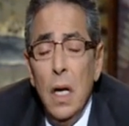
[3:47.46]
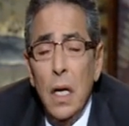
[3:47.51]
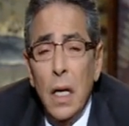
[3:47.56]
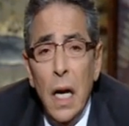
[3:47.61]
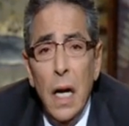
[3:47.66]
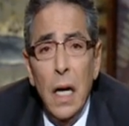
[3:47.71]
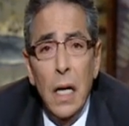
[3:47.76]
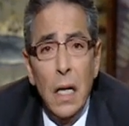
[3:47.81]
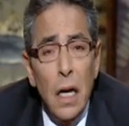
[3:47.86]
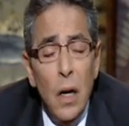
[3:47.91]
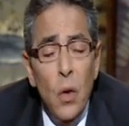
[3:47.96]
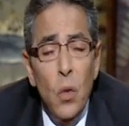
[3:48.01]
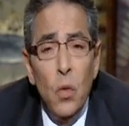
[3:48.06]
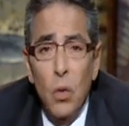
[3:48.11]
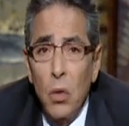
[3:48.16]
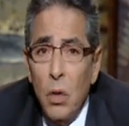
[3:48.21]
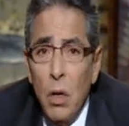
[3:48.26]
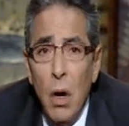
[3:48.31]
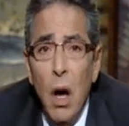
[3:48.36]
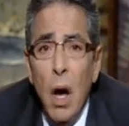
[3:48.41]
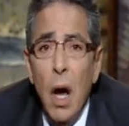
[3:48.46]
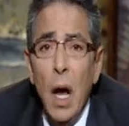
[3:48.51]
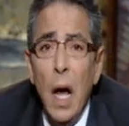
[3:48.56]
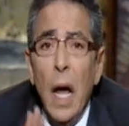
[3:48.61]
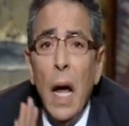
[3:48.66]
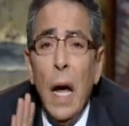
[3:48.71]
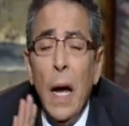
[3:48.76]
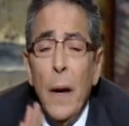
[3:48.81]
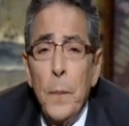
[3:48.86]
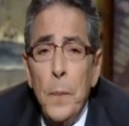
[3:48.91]
كان الجو
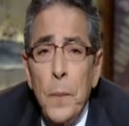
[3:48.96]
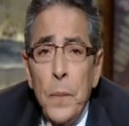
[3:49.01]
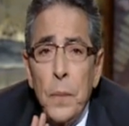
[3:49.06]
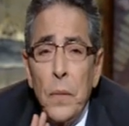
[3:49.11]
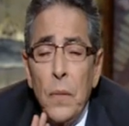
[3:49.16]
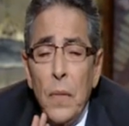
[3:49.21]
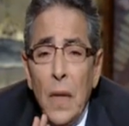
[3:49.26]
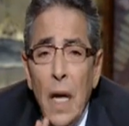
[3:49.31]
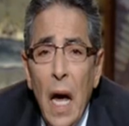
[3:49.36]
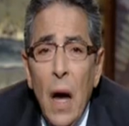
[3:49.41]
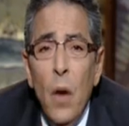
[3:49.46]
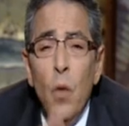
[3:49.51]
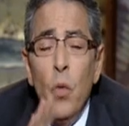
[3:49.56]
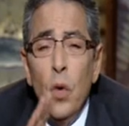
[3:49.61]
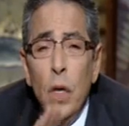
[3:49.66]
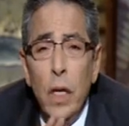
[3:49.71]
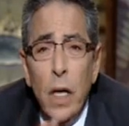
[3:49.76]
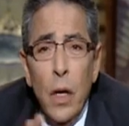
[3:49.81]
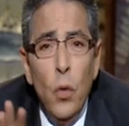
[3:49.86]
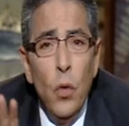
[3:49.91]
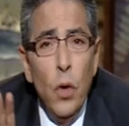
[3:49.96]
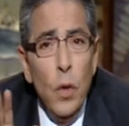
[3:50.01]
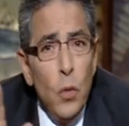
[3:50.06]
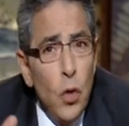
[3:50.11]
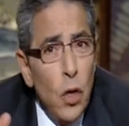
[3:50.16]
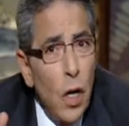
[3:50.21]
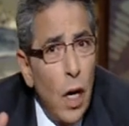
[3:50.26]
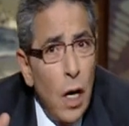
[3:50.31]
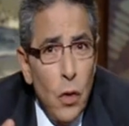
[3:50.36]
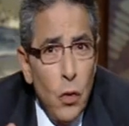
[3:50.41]
رائع أول جو
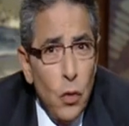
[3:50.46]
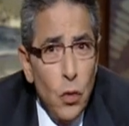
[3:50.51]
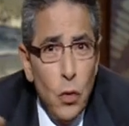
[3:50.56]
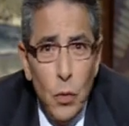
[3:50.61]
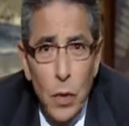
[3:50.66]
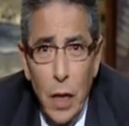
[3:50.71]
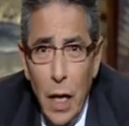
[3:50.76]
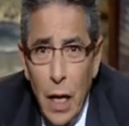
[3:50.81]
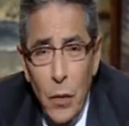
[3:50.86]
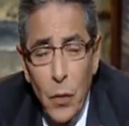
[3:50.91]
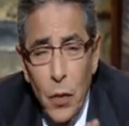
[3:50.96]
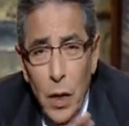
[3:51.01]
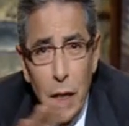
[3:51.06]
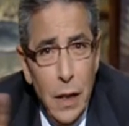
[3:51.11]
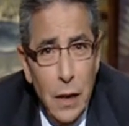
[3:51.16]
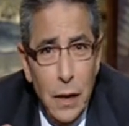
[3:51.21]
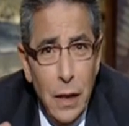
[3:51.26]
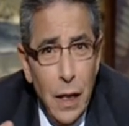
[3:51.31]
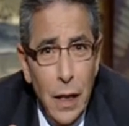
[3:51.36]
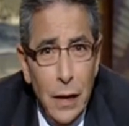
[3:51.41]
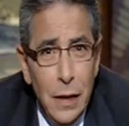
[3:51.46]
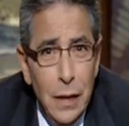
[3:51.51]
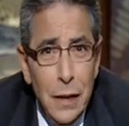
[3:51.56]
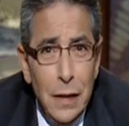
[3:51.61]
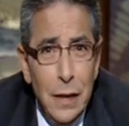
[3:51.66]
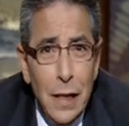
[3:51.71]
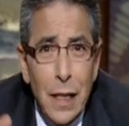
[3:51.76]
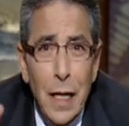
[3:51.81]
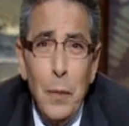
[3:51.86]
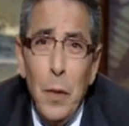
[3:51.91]
يمر على الأردن من حوالي 30
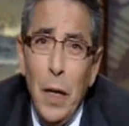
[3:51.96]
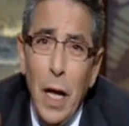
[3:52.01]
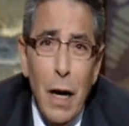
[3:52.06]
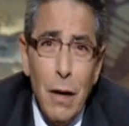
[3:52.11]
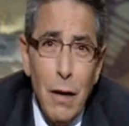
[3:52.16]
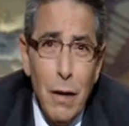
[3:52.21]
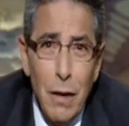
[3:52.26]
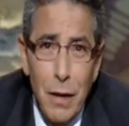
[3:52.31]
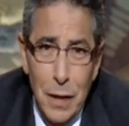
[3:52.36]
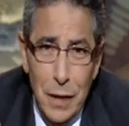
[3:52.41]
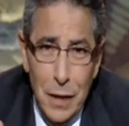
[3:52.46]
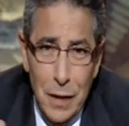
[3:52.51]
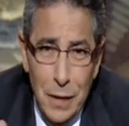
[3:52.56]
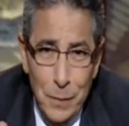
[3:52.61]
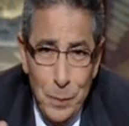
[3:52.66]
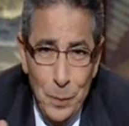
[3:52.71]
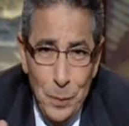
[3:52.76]
سنة بالحرارة دي